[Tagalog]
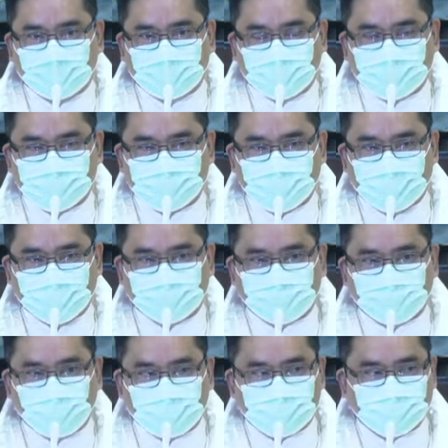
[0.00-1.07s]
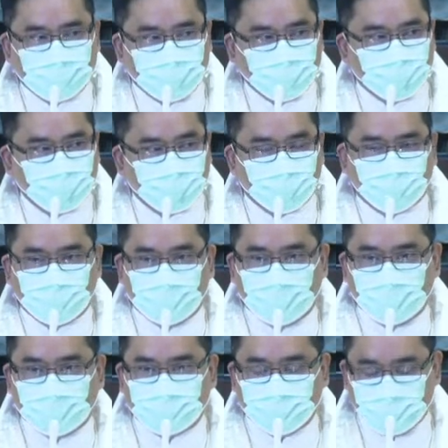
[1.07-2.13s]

na siya ay tapat sa iyo at